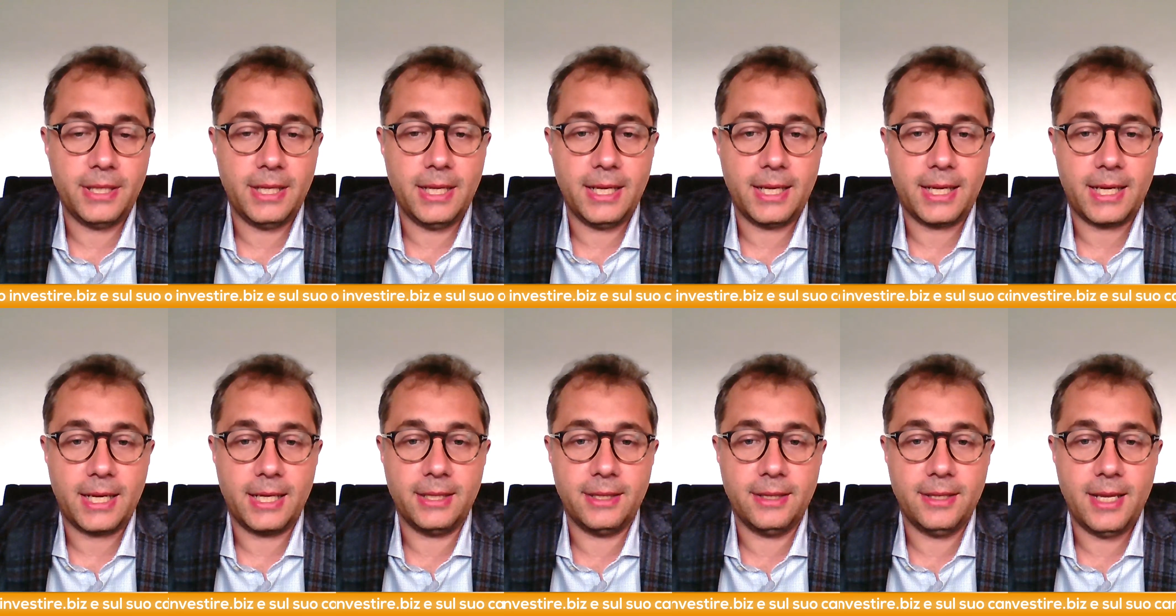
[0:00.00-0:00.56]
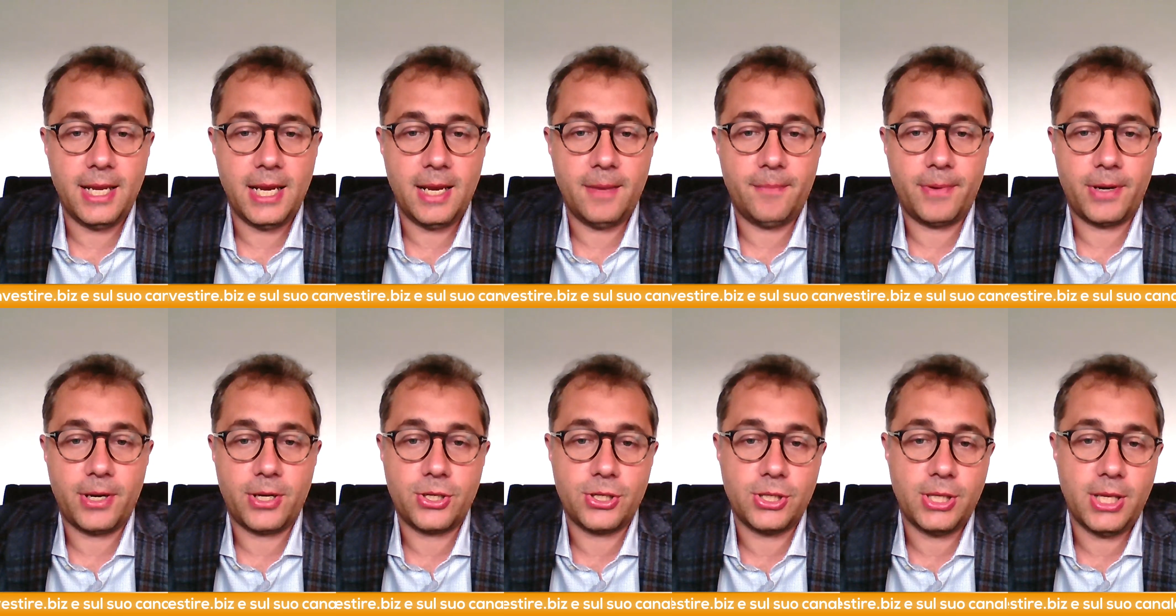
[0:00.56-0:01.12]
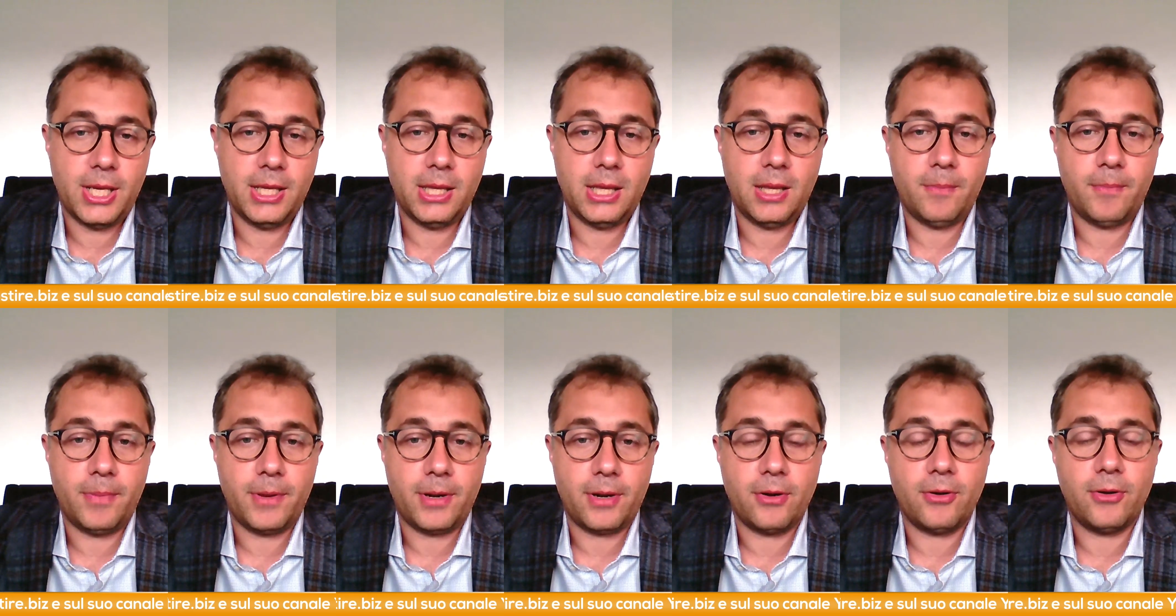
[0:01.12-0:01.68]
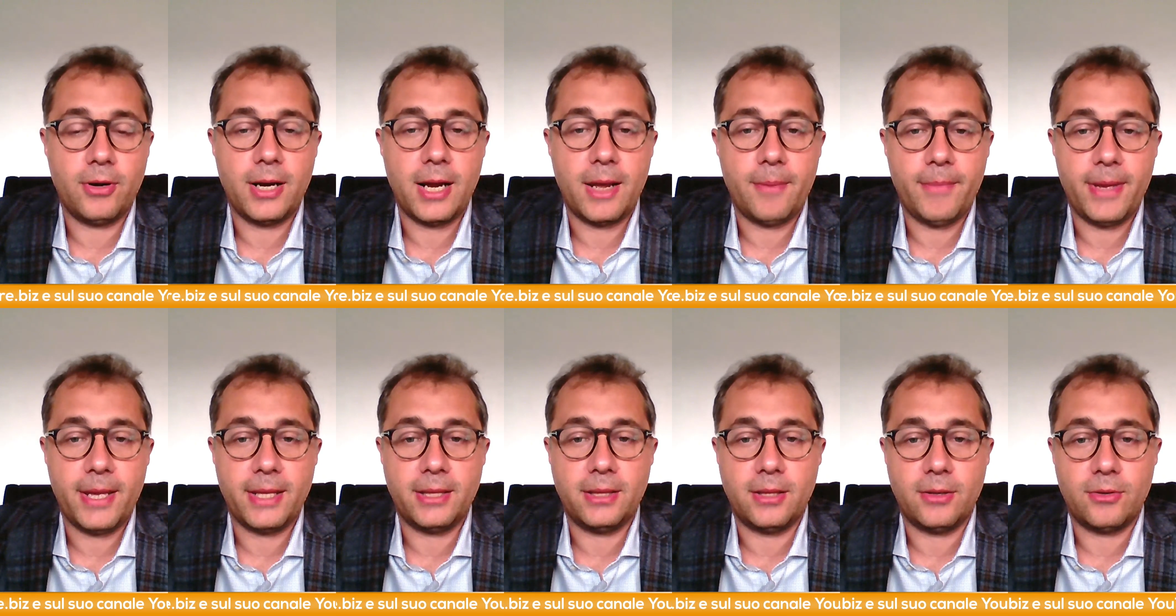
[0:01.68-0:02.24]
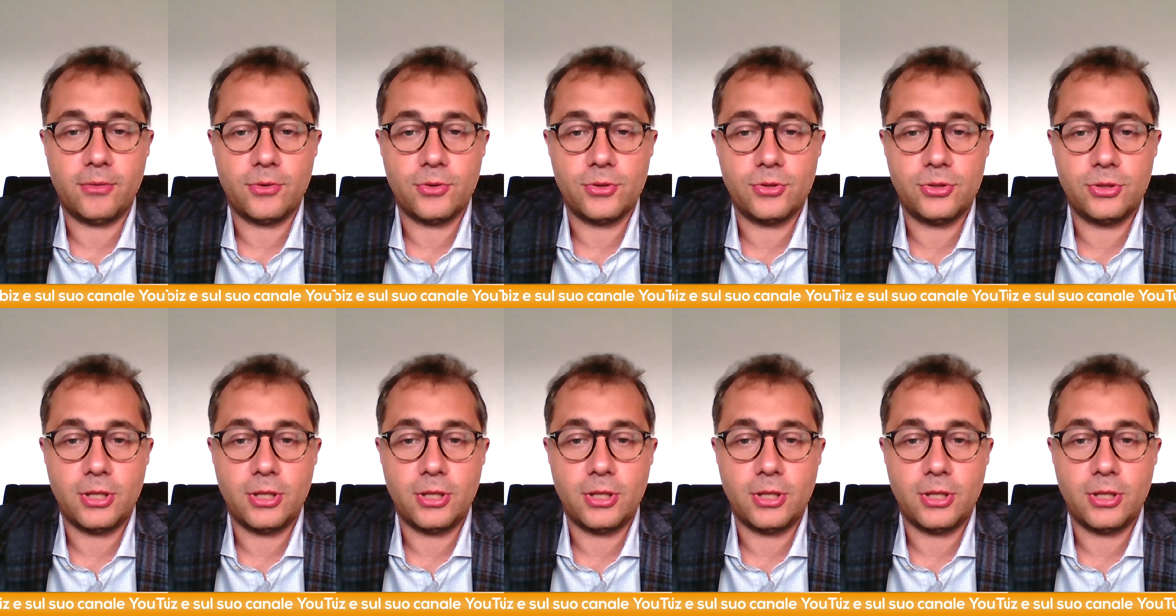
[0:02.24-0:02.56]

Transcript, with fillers: delle candele precedenti per non mettere uno